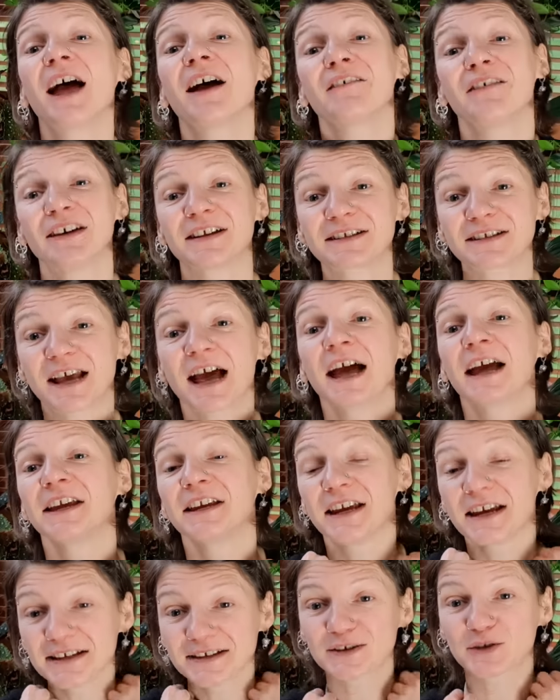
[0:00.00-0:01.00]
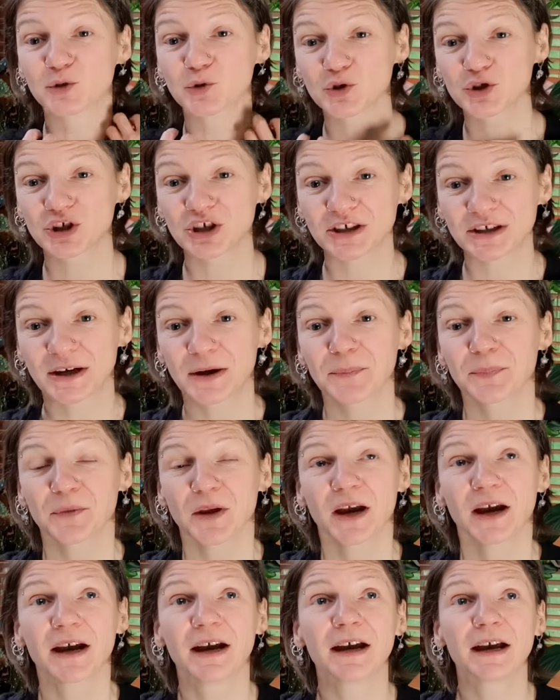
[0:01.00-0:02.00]
więc jest duży
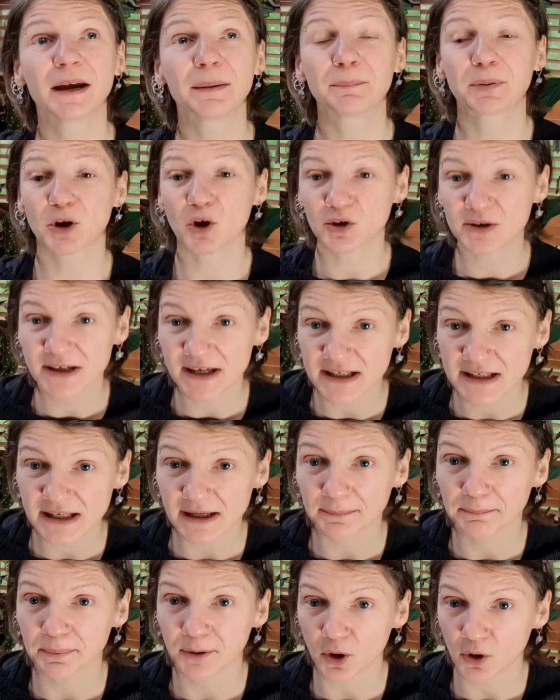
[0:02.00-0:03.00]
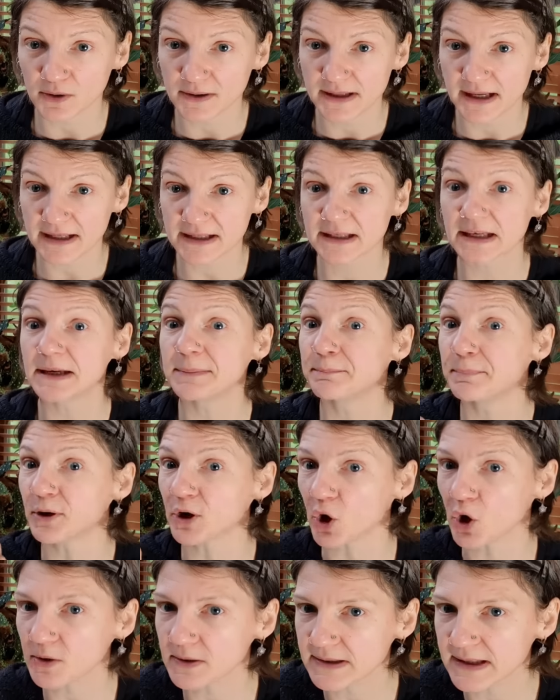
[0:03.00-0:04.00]
e, proces, proces i
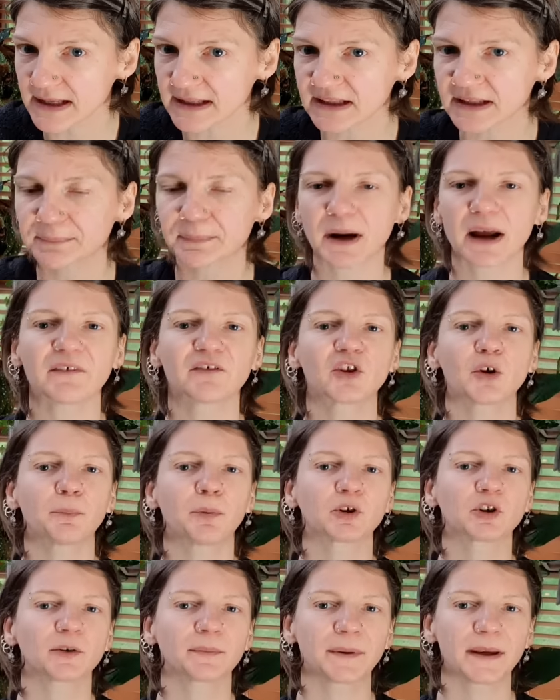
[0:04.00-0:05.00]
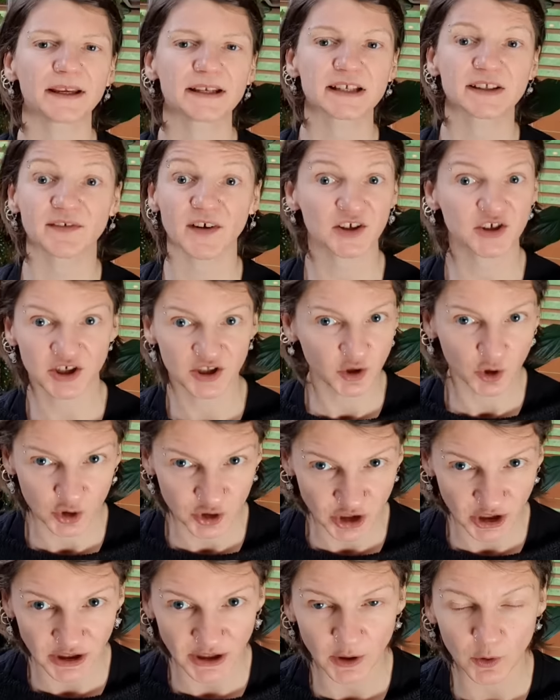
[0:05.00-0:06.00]
procent prawdopodobieństwa, że to
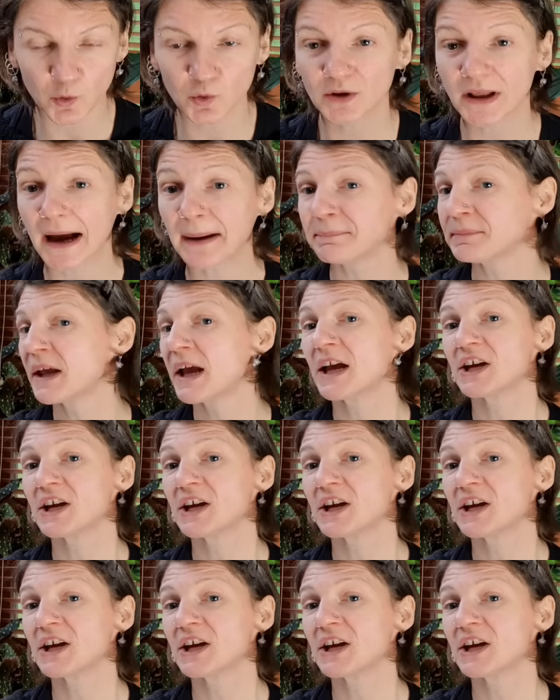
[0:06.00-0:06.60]
się nie uda,